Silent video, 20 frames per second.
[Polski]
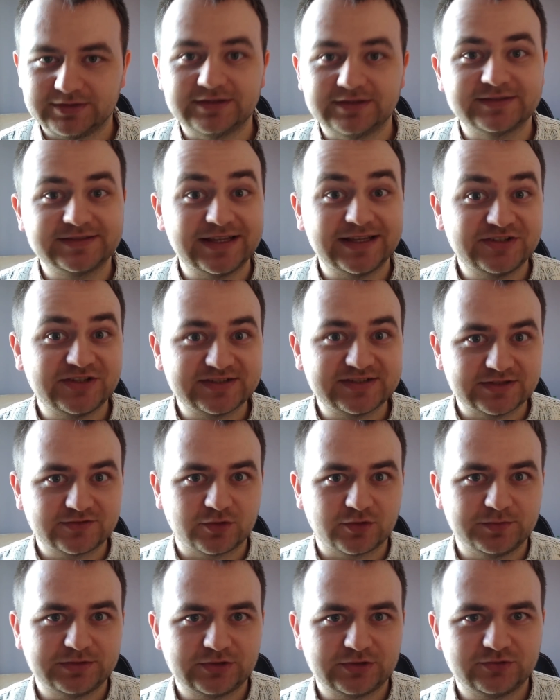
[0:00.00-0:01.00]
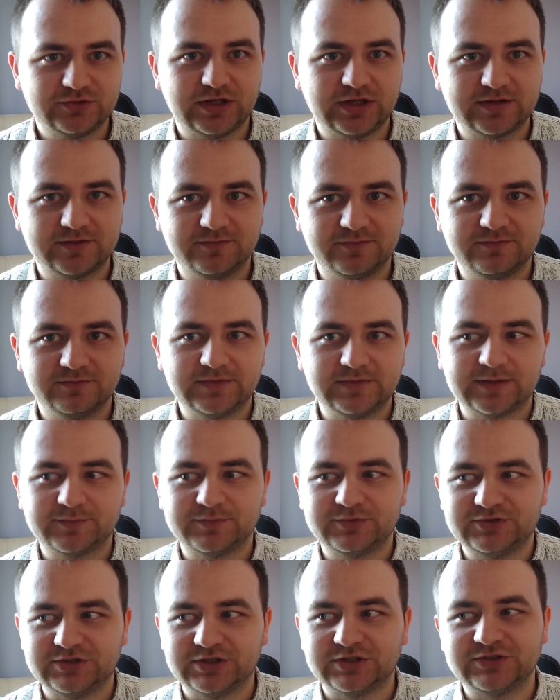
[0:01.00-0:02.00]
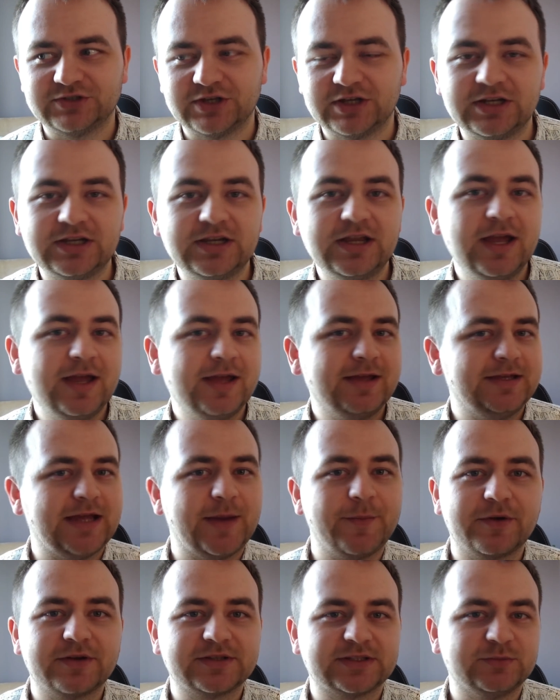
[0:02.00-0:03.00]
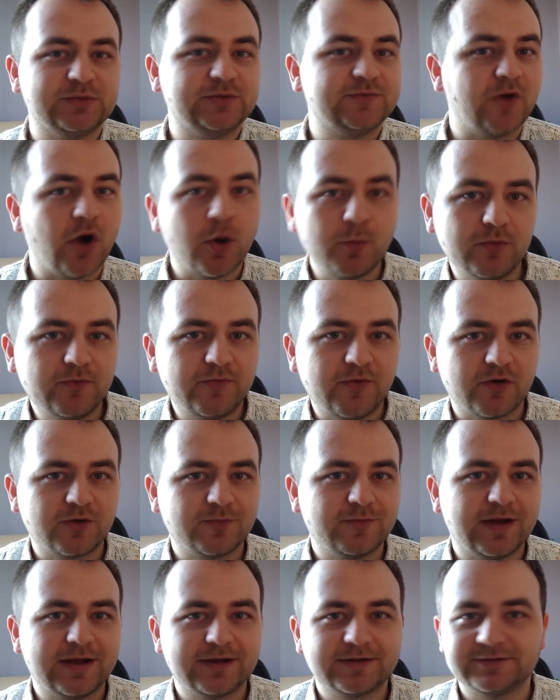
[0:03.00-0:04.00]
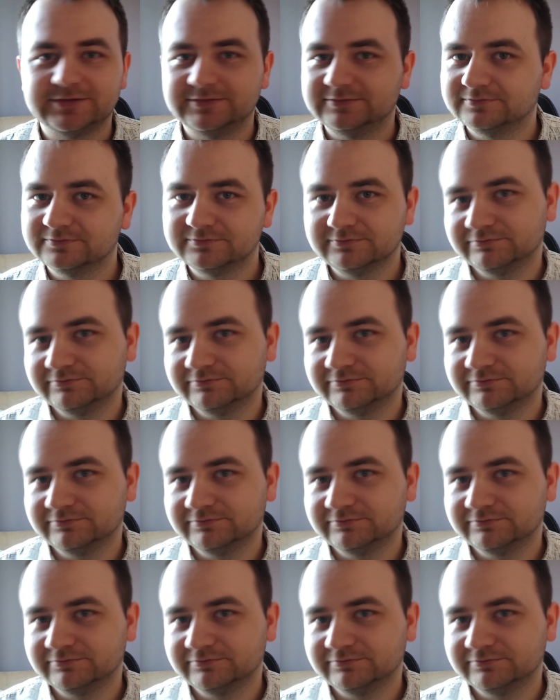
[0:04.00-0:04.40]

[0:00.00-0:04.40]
Więc dajcie znać w komentarzu, jak, jak byście chcieli. Ja mogę zrobić w obu formach.